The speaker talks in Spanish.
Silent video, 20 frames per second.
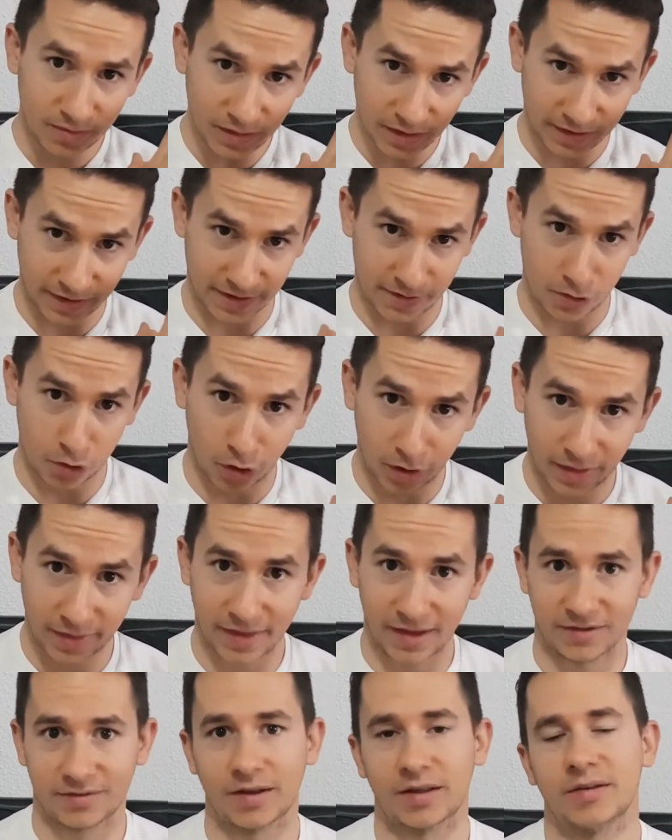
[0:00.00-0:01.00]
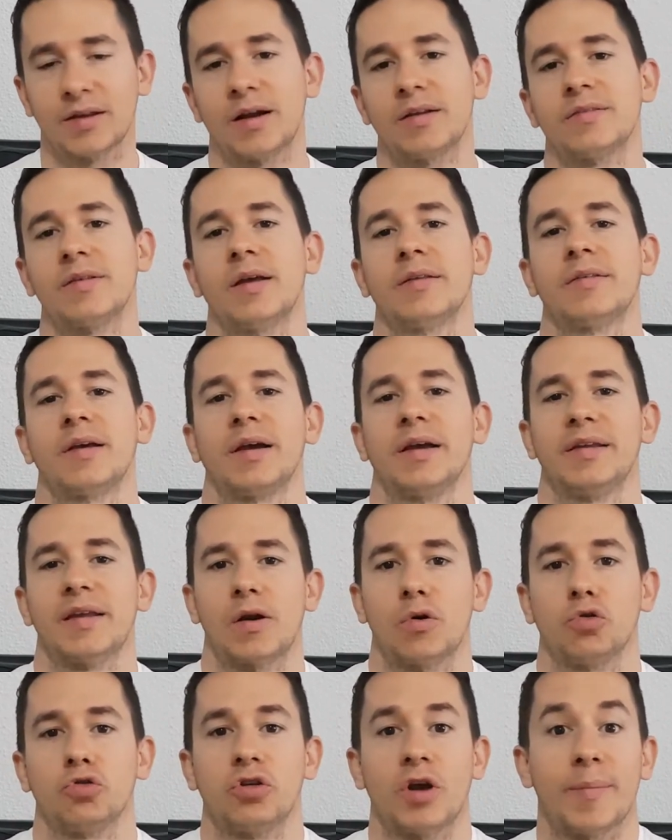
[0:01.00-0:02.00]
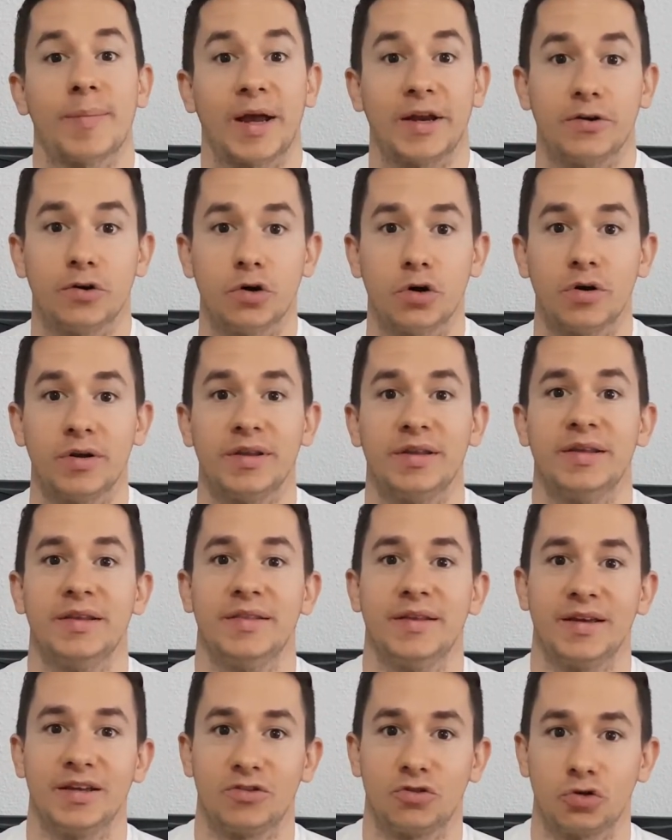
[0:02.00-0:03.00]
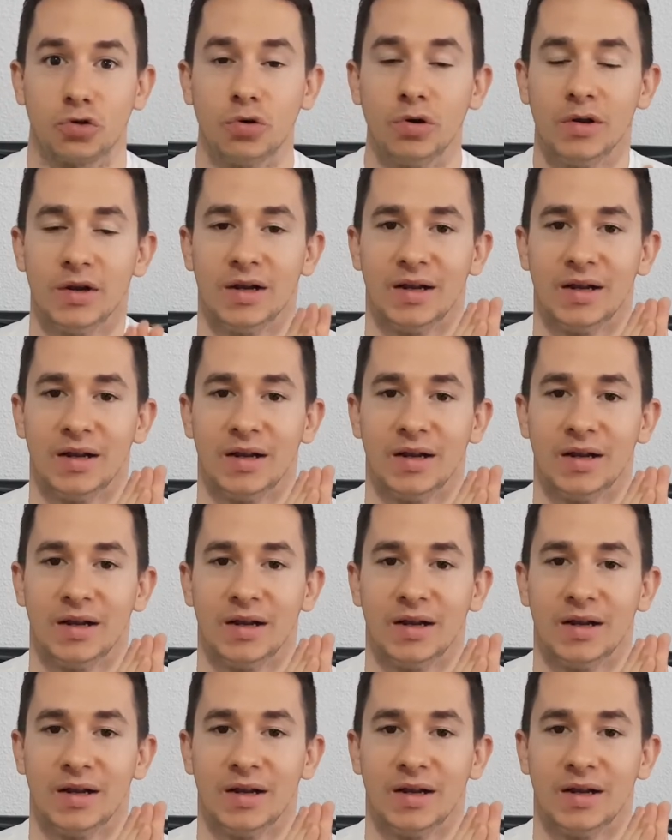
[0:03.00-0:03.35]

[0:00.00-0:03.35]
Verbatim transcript: que no le dé esa tarta hasta que ya no sea mayor y de hecho